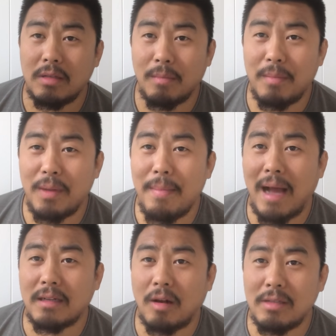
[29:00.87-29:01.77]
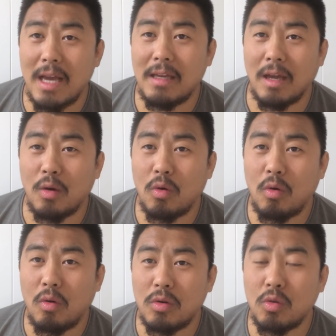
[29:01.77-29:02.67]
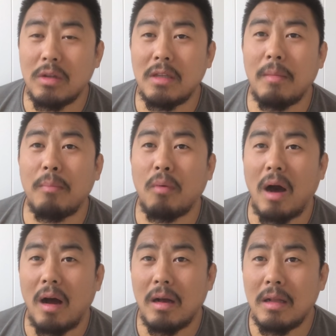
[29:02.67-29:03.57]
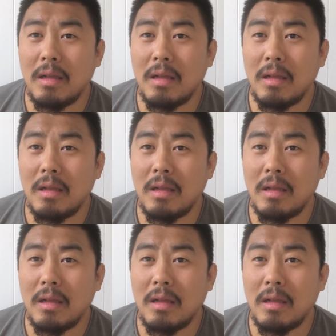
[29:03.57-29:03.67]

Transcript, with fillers: 你们别把朝鲜也说得那么不好，